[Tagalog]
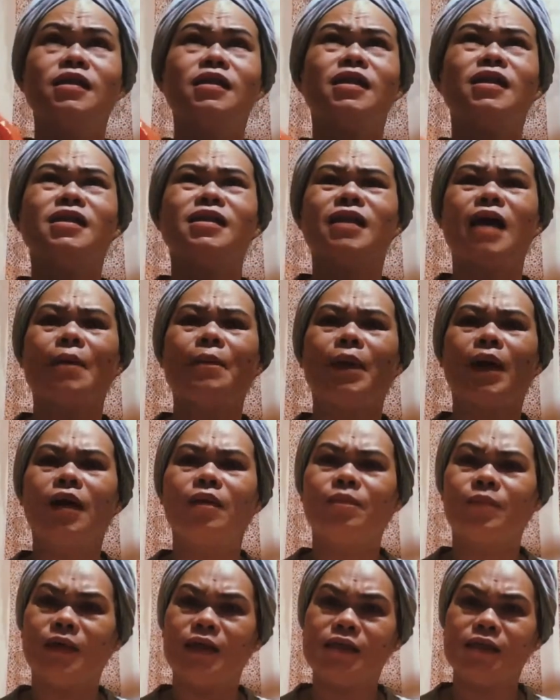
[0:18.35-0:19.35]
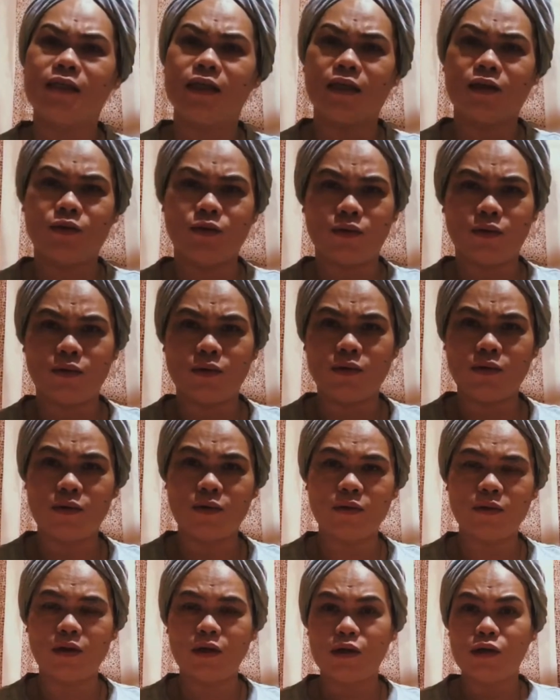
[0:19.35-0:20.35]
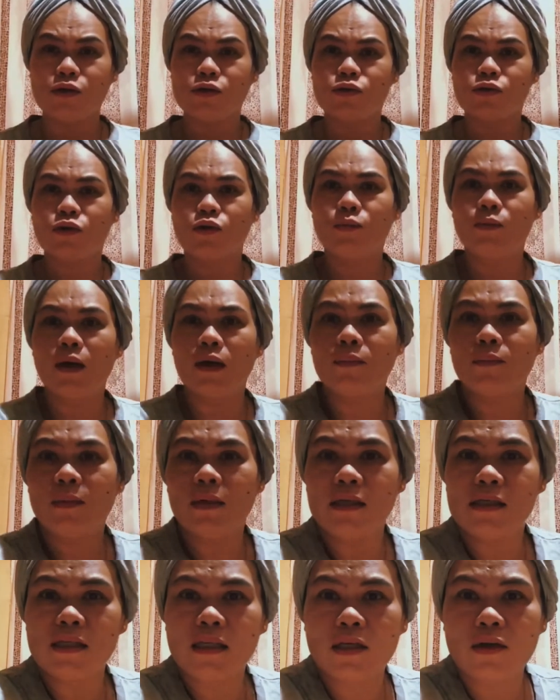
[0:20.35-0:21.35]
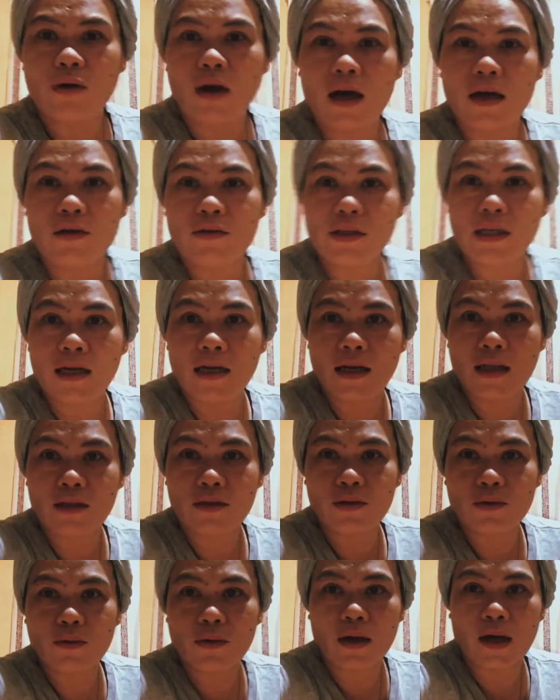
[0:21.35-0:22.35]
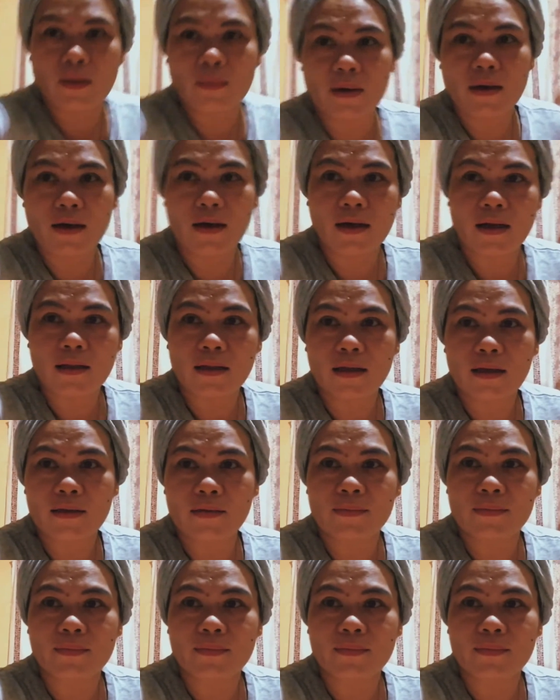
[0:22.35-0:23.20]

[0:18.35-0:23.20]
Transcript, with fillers: Since napaka-busy ko, sobrang busy ko, ayusin lang natin yung camera natin.